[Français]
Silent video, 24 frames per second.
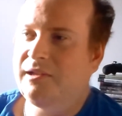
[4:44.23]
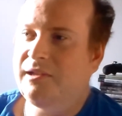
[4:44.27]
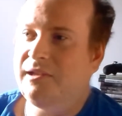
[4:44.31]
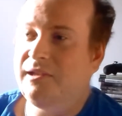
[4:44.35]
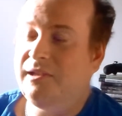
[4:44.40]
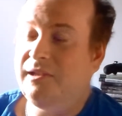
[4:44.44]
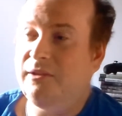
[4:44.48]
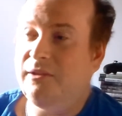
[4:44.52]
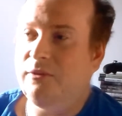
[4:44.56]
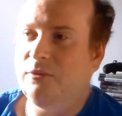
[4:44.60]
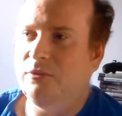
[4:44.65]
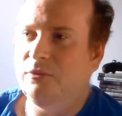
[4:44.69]

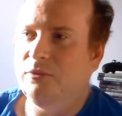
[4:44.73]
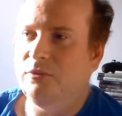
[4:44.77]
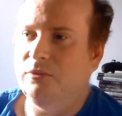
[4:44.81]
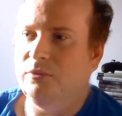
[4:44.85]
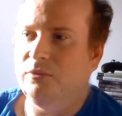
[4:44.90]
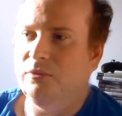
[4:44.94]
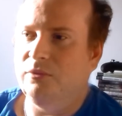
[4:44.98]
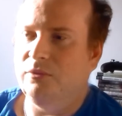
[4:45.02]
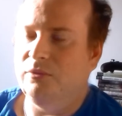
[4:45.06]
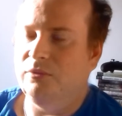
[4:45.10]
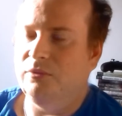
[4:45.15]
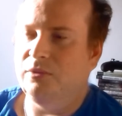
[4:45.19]
qui,
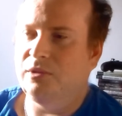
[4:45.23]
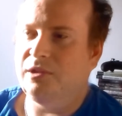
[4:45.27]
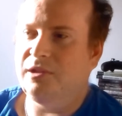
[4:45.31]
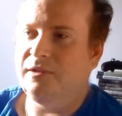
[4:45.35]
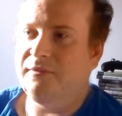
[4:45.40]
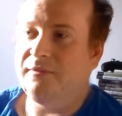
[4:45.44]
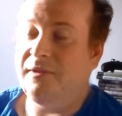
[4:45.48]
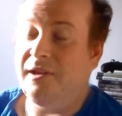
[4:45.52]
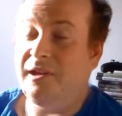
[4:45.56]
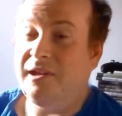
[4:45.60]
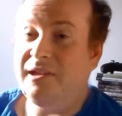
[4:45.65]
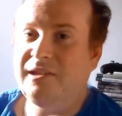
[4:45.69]
le,
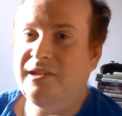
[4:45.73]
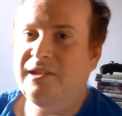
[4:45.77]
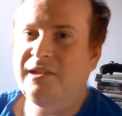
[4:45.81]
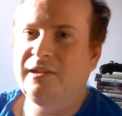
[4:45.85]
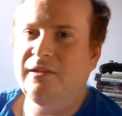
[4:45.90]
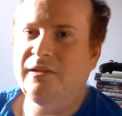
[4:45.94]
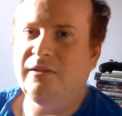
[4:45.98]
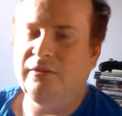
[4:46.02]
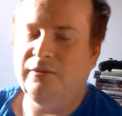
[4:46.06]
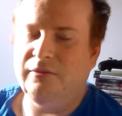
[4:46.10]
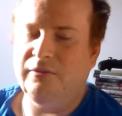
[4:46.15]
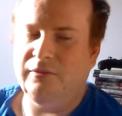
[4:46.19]
qui va
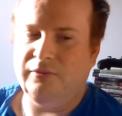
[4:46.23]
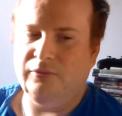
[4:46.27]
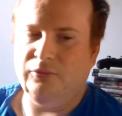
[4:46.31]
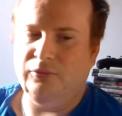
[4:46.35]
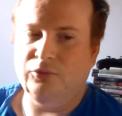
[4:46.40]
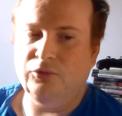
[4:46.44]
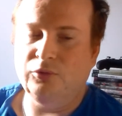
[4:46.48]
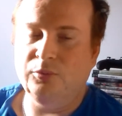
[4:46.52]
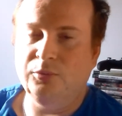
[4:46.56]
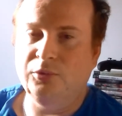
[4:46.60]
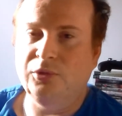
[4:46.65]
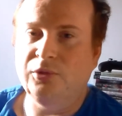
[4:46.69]
aider le,
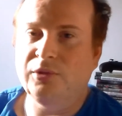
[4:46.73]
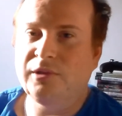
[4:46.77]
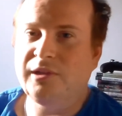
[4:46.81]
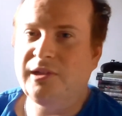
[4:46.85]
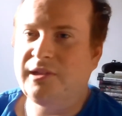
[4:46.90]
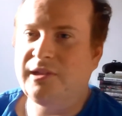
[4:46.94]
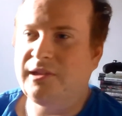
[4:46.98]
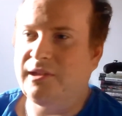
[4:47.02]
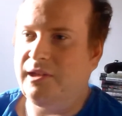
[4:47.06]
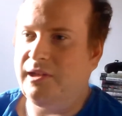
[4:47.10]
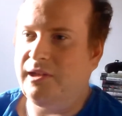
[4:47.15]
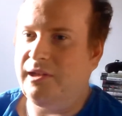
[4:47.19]
groupe de
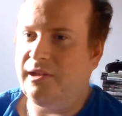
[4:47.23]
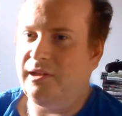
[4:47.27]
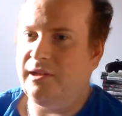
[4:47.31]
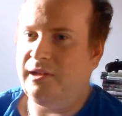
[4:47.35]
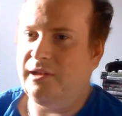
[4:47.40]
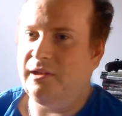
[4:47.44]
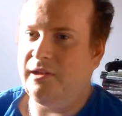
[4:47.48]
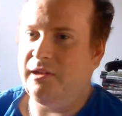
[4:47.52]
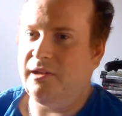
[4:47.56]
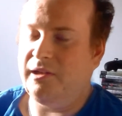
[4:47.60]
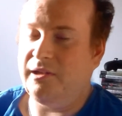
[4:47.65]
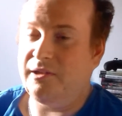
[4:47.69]
Rick
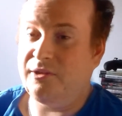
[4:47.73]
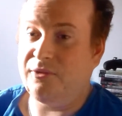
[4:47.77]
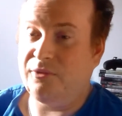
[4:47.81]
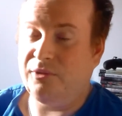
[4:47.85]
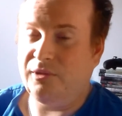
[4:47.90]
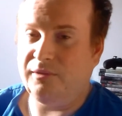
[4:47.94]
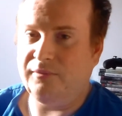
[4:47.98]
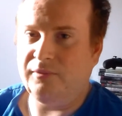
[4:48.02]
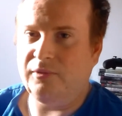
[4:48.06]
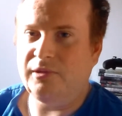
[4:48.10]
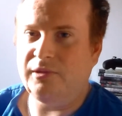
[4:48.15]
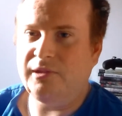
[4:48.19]
à,
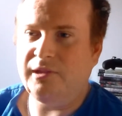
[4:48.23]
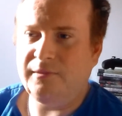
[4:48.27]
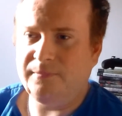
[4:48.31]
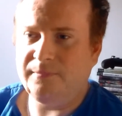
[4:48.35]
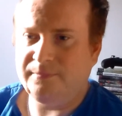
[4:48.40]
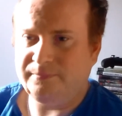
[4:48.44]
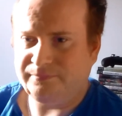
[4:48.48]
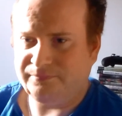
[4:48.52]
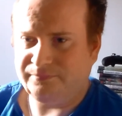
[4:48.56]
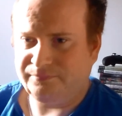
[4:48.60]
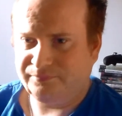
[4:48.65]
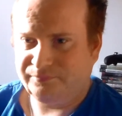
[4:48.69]
se
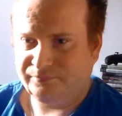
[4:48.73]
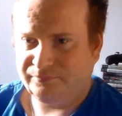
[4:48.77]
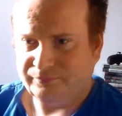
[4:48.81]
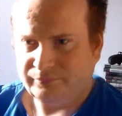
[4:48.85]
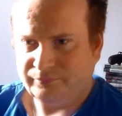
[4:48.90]
révolter.